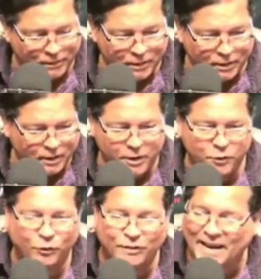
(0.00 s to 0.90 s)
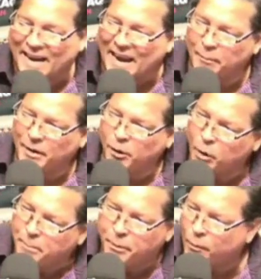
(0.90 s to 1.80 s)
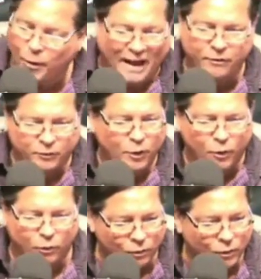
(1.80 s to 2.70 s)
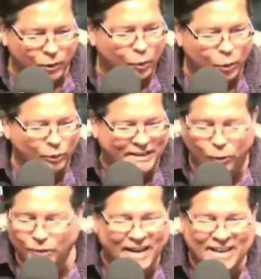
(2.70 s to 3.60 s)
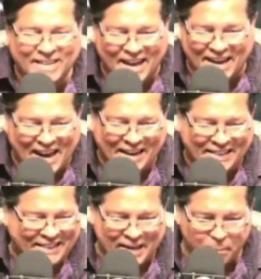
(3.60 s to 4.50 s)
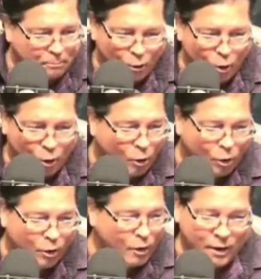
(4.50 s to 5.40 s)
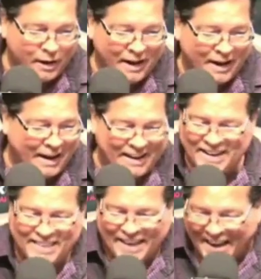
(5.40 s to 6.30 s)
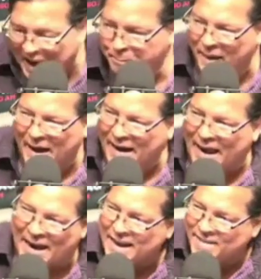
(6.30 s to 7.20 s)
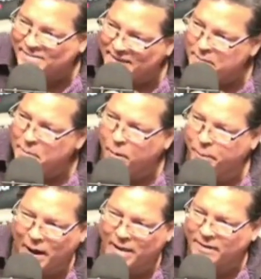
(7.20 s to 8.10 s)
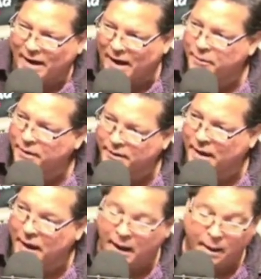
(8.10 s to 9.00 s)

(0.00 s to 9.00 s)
y yo sé que a la menor provocación usted utilizaría el tiempo eh, ideal para caerle encima o para sacar ventaja.